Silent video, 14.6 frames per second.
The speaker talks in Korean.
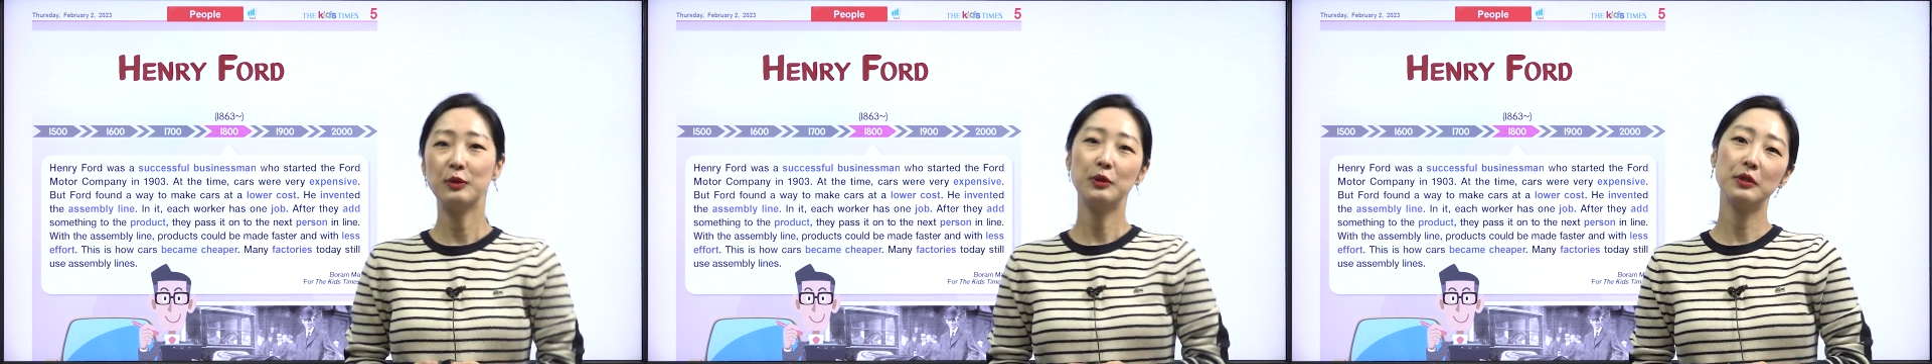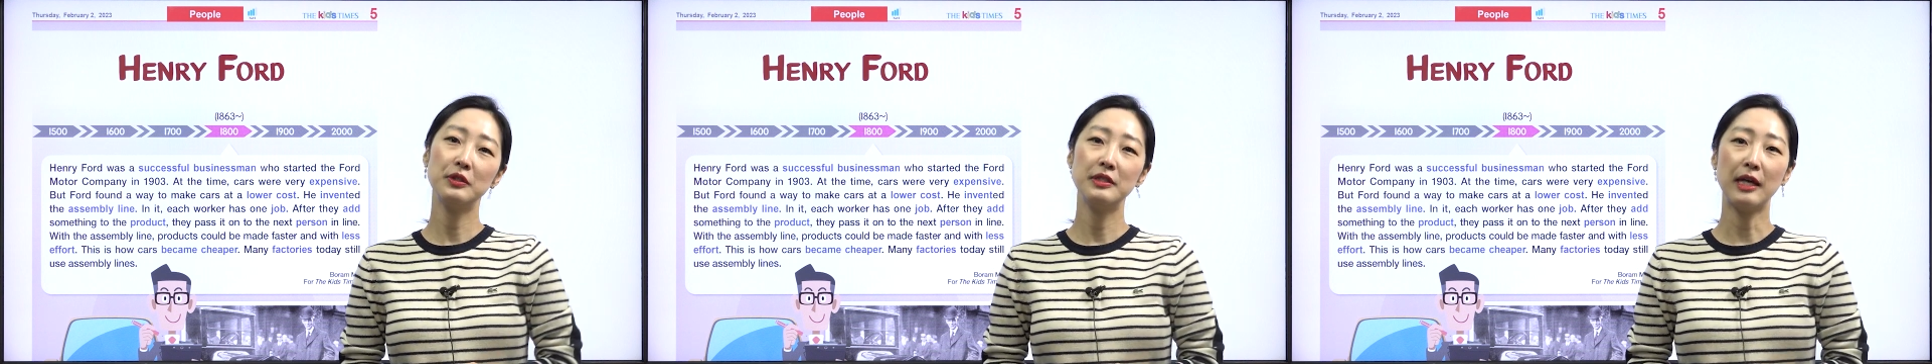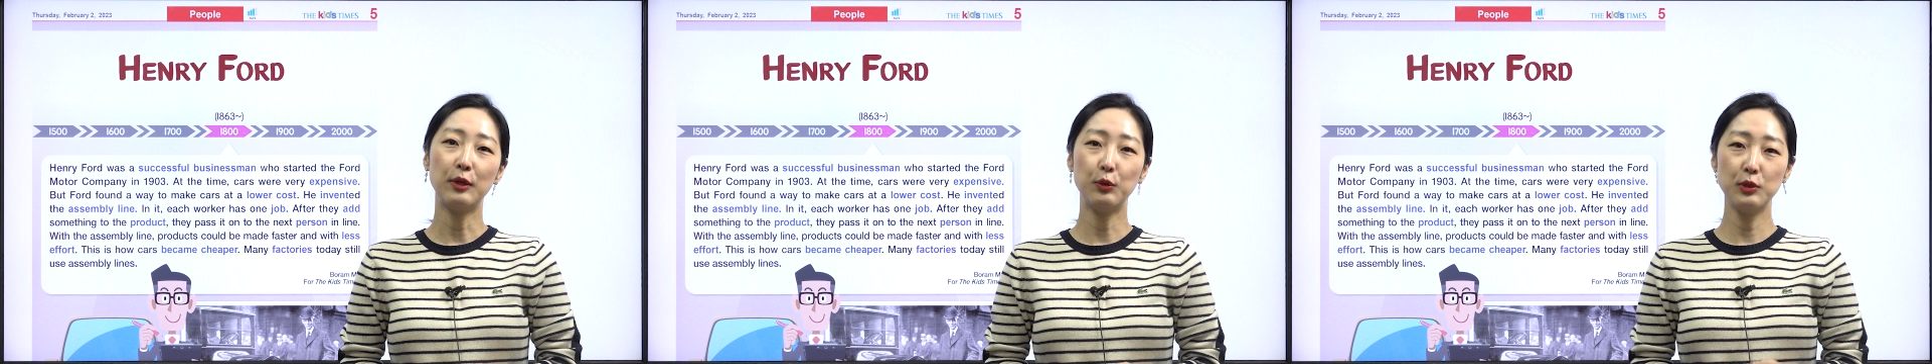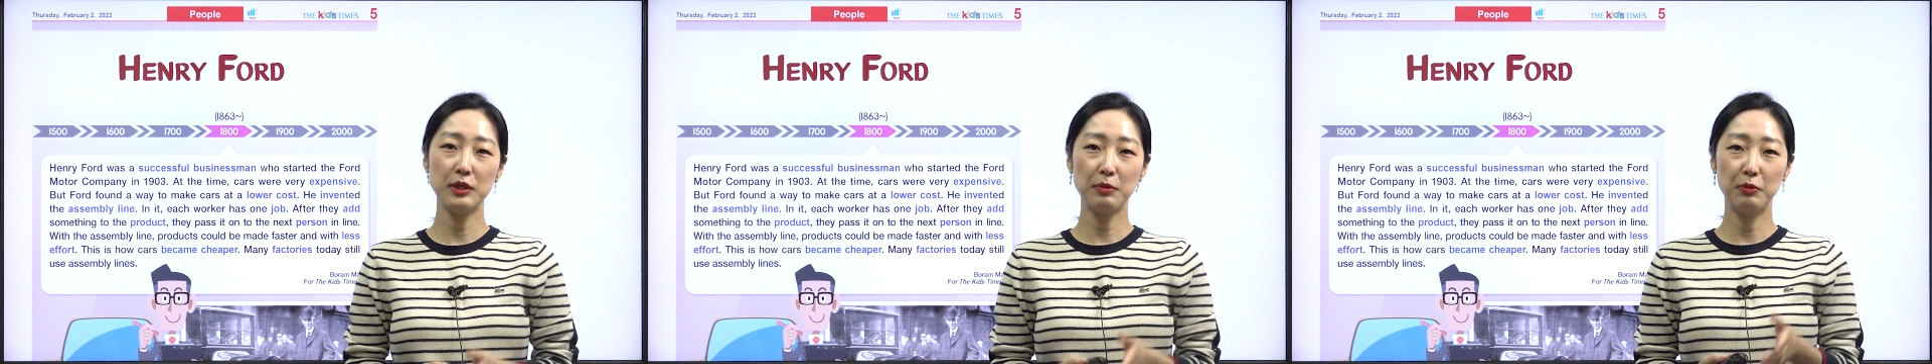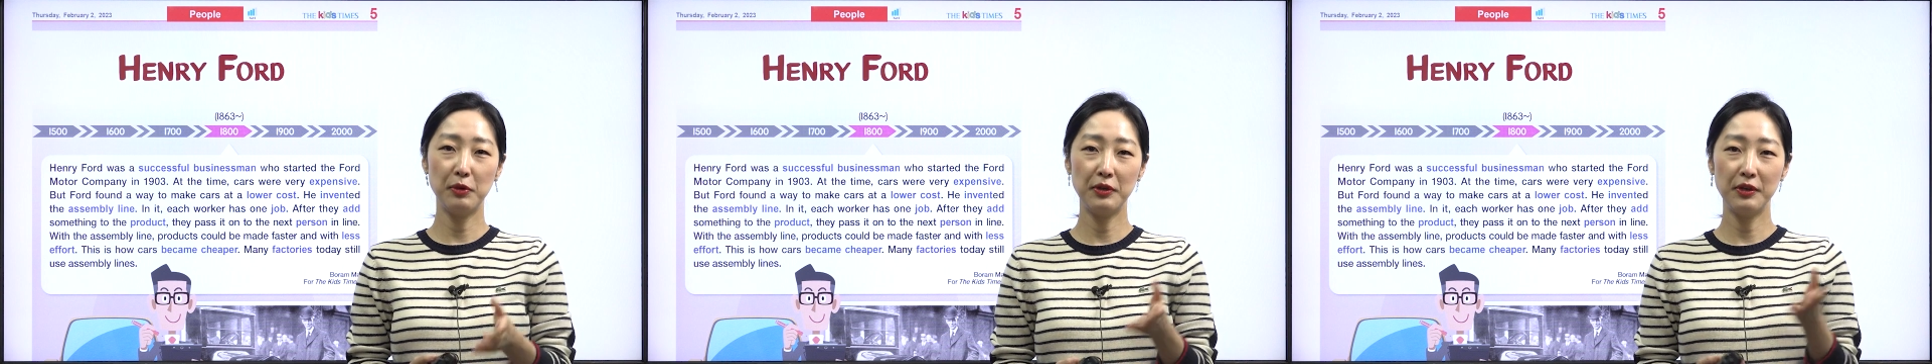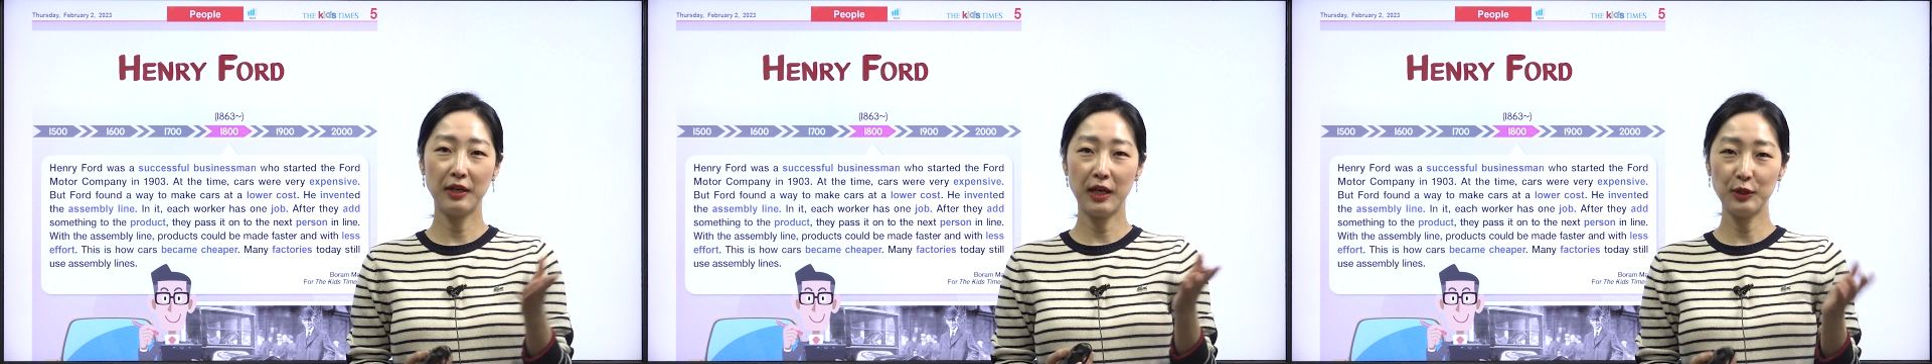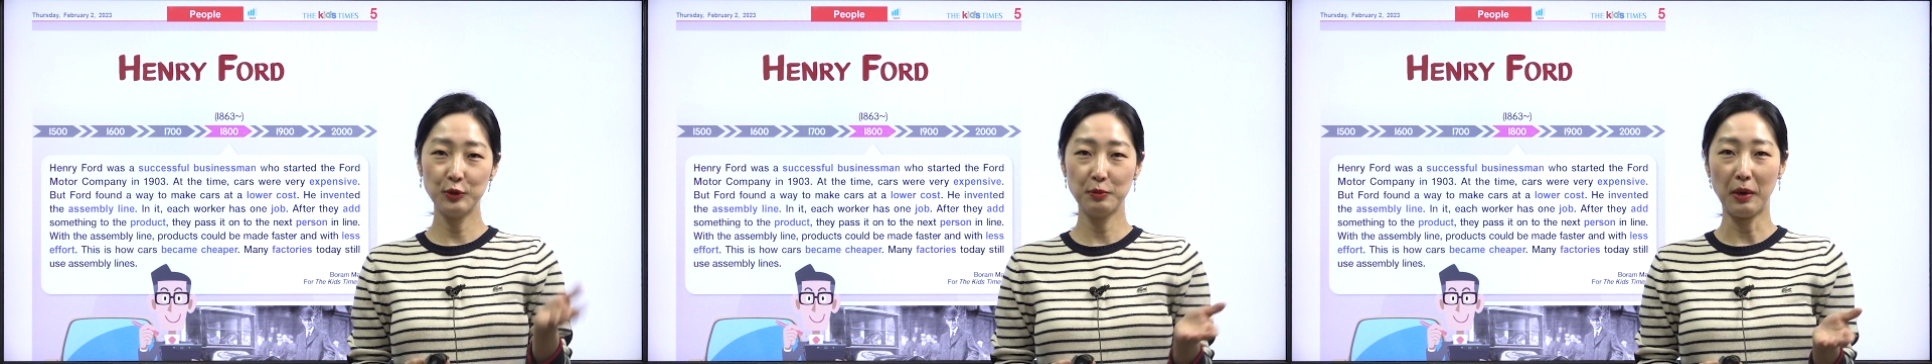어떤 자동차
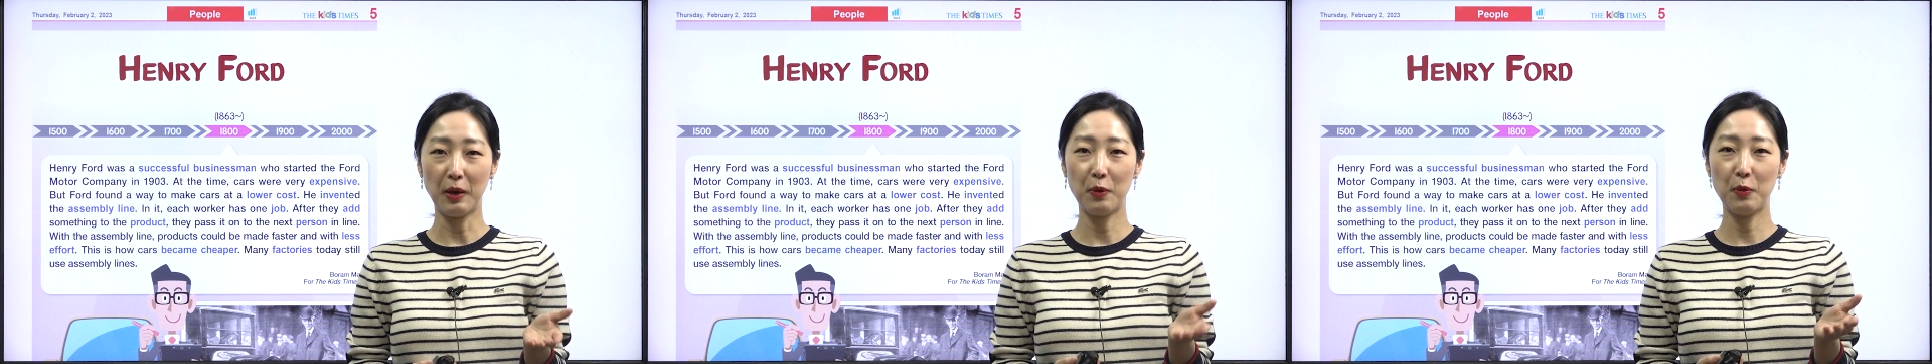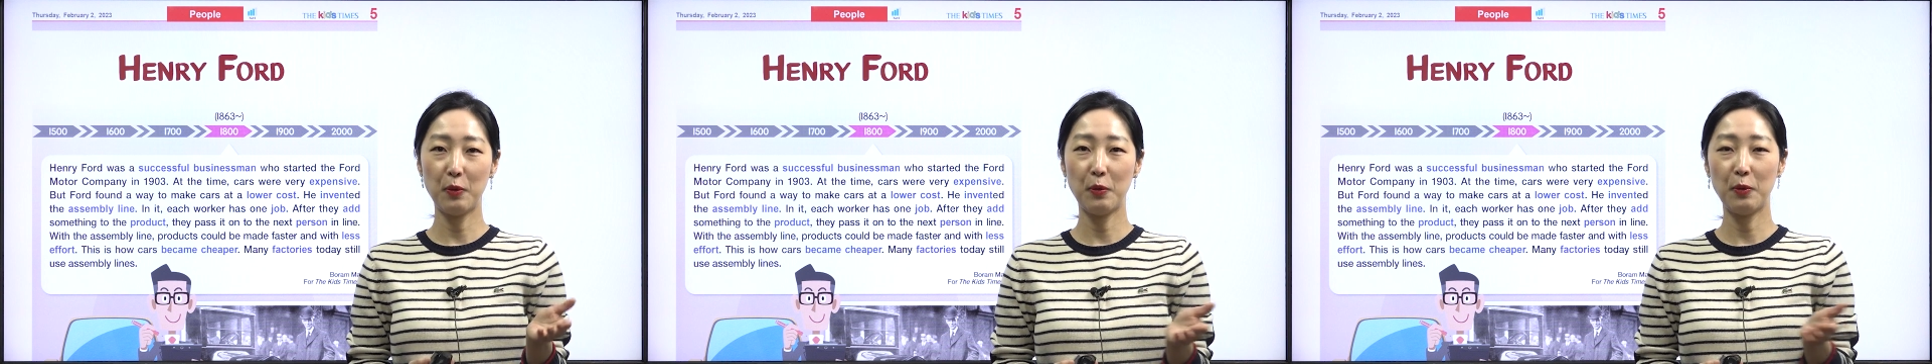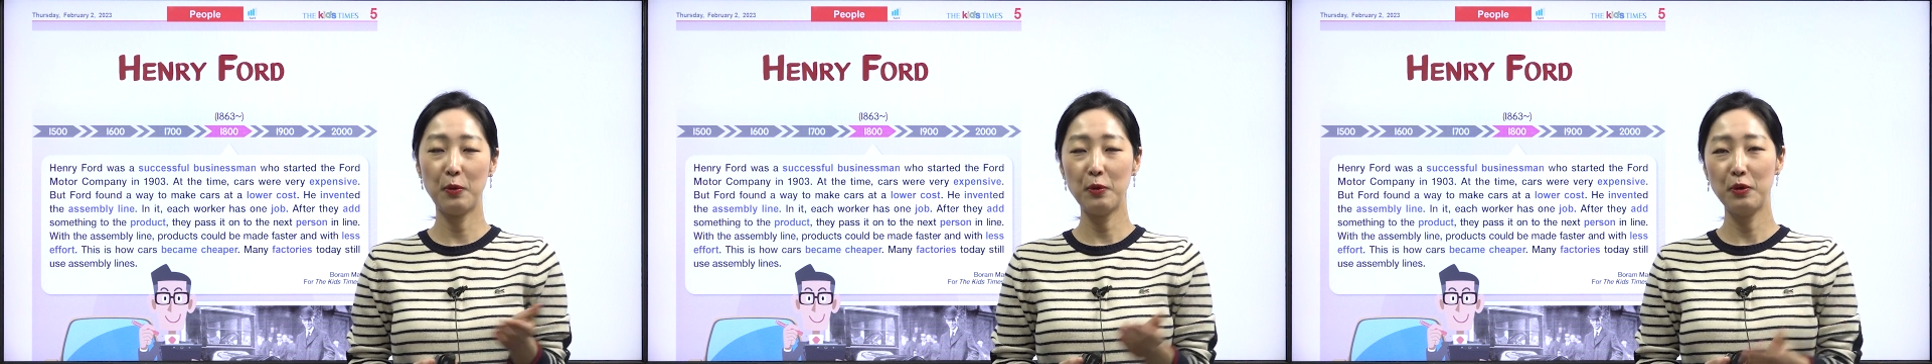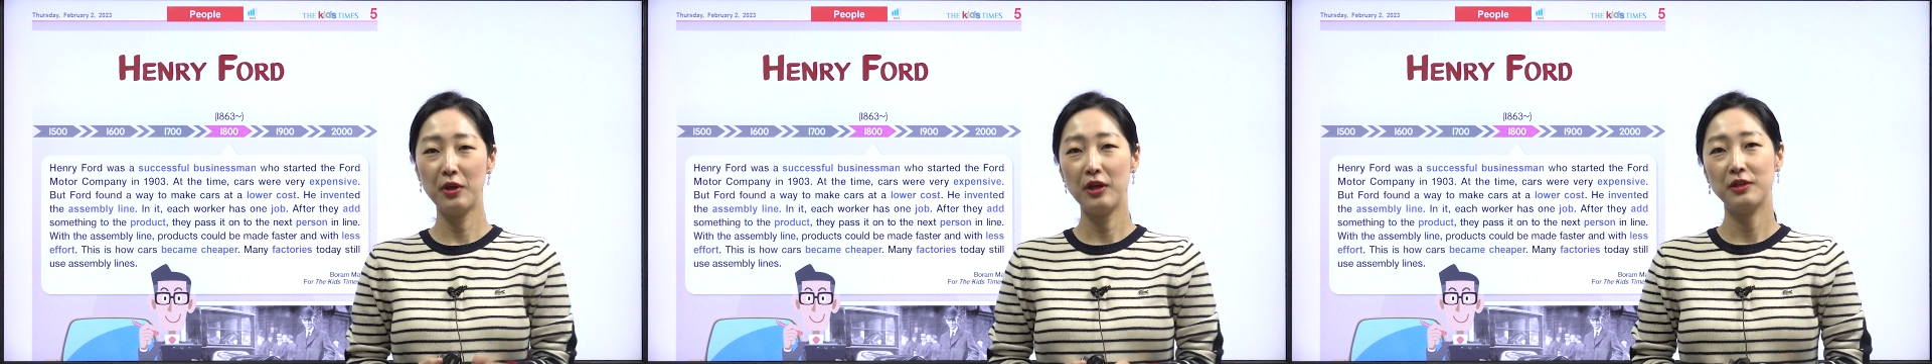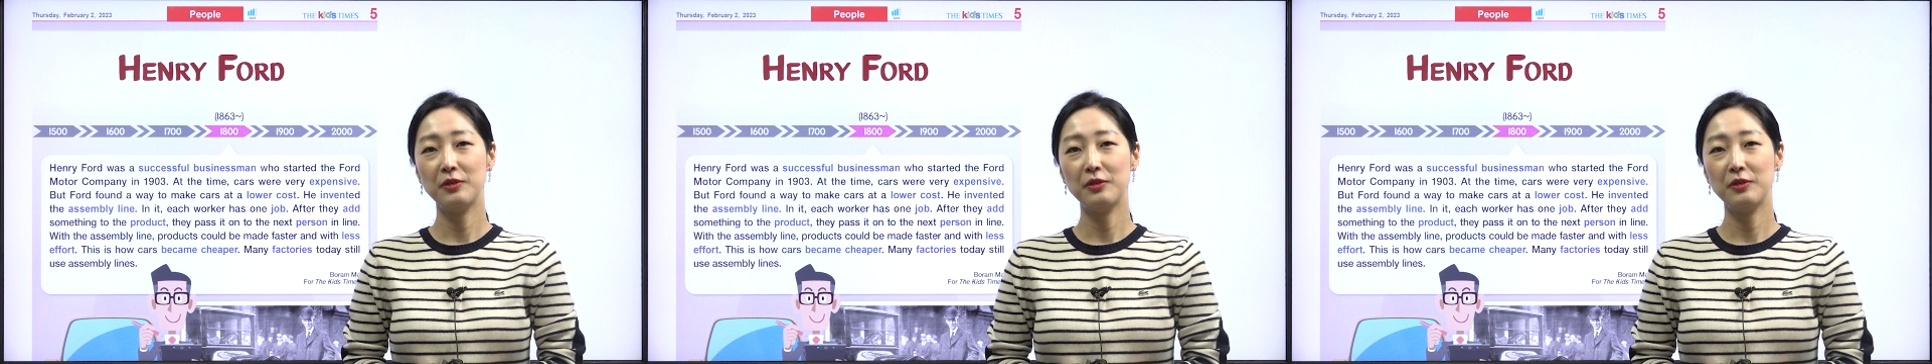브랜드가 하도 많고